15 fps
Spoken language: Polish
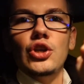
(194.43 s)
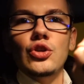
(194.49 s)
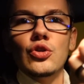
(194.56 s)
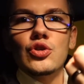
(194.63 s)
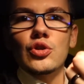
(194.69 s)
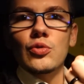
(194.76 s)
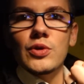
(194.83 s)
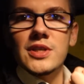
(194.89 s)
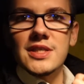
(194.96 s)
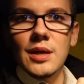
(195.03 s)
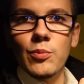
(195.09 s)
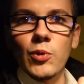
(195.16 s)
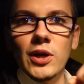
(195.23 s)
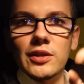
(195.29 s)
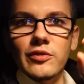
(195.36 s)
i oczekuję
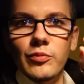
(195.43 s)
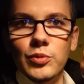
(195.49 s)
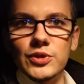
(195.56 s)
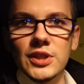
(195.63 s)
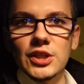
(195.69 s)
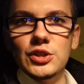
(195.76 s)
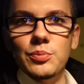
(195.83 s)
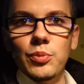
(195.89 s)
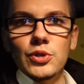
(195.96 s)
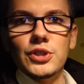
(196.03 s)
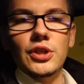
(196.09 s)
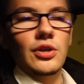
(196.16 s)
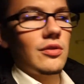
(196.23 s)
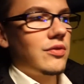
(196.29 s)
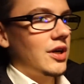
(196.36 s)
zapłaty w postaci
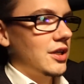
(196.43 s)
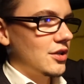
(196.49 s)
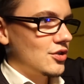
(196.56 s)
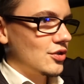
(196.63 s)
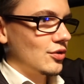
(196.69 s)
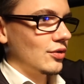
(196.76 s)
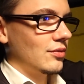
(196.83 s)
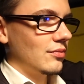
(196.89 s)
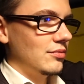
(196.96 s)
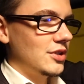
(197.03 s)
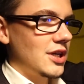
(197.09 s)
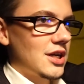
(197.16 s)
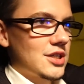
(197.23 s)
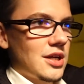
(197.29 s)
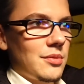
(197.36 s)
podziękowania, czy to
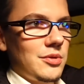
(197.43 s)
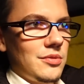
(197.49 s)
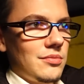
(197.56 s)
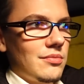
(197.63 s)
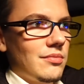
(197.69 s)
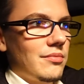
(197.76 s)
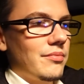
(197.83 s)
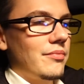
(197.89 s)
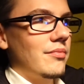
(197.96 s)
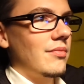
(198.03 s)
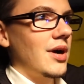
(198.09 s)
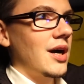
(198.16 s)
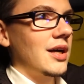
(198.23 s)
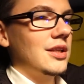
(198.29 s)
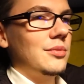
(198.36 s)
migaczami
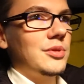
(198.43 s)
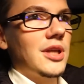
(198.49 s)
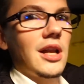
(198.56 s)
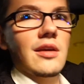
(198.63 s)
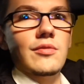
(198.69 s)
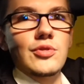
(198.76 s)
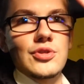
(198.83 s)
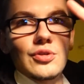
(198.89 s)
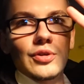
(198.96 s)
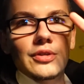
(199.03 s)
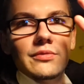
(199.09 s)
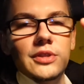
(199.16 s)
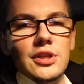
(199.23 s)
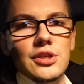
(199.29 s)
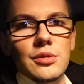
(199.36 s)
machanymi na lewo, czy to
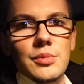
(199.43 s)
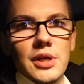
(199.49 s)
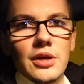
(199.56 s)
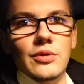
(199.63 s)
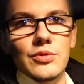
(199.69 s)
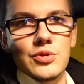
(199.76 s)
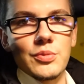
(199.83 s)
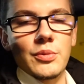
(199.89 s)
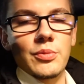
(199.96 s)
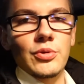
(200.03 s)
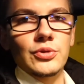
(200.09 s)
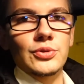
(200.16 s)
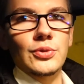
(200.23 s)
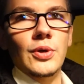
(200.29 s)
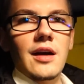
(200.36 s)
kiwnięciem ręką, czy po
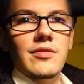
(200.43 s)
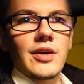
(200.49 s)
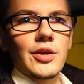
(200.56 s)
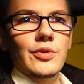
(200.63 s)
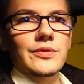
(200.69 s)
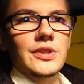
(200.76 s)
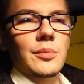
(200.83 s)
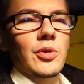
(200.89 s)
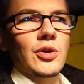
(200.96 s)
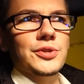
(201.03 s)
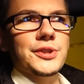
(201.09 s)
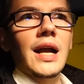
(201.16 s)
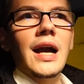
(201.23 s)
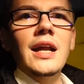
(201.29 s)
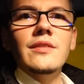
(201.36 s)
prostu awarią w
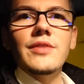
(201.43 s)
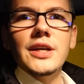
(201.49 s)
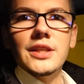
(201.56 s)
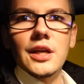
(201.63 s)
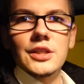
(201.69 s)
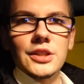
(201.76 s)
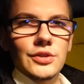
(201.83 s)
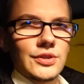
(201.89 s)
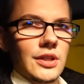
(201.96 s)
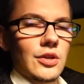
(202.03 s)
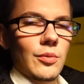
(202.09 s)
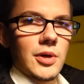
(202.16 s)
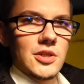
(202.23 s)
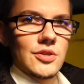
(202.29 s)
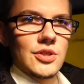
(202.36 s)
samochodzie. Gary Vaynerchuk ostatnio
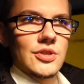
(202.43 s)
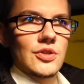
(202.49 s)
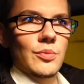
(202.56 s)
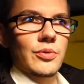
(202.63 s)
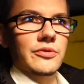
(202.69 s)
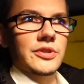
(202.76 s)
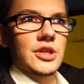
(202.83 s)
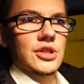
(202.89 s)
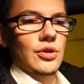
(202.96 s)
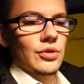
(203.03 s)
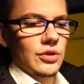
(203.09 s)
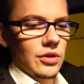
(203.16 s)
bardzo często powtarza,